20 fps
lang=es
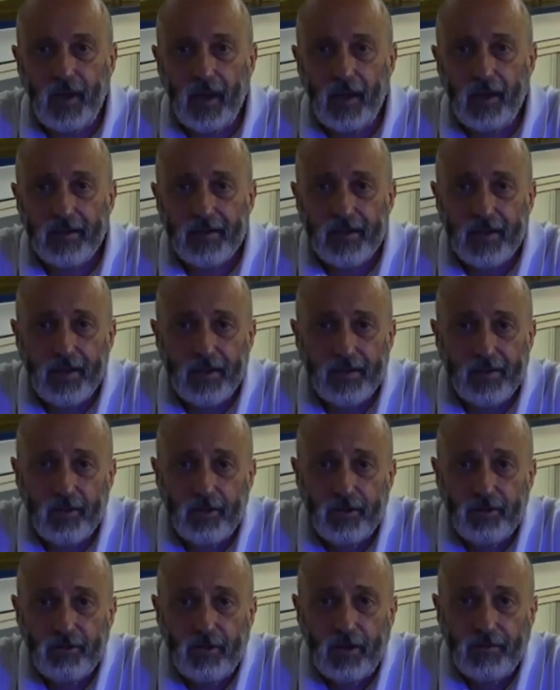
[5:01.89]
es que
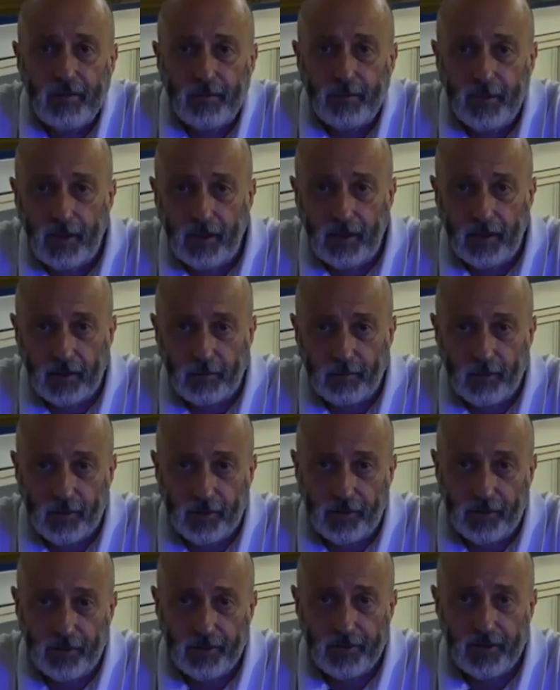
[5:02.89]
sois una familia,
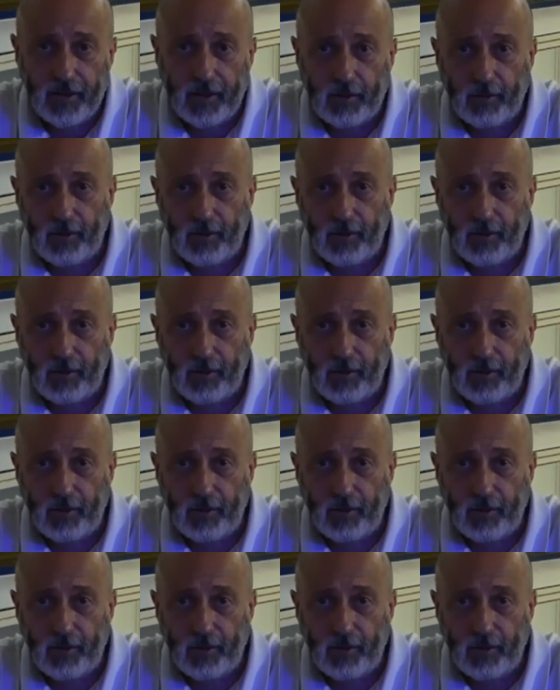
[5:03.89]
porque yo sé que